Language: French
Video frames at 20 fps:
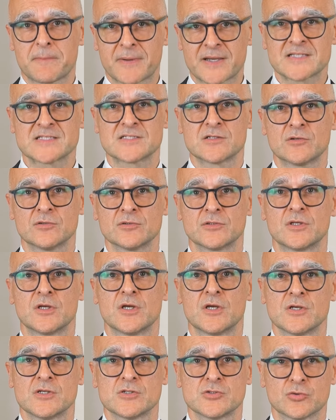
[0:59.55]
présentes
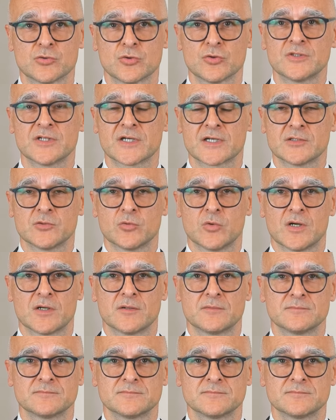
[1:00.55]
sur nos territoires.